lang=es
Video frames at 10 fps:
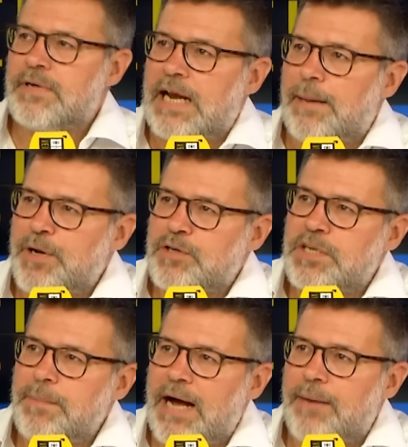Que la
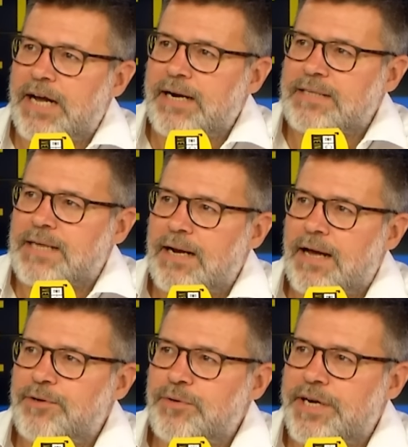próxima gabarra
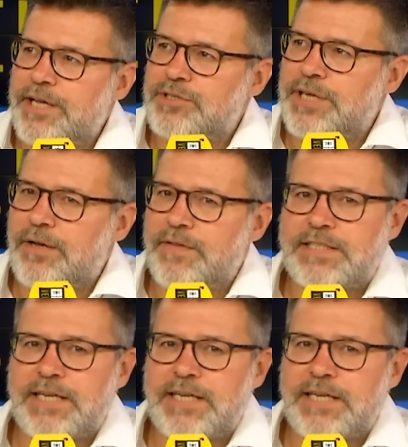salga en un río lleno de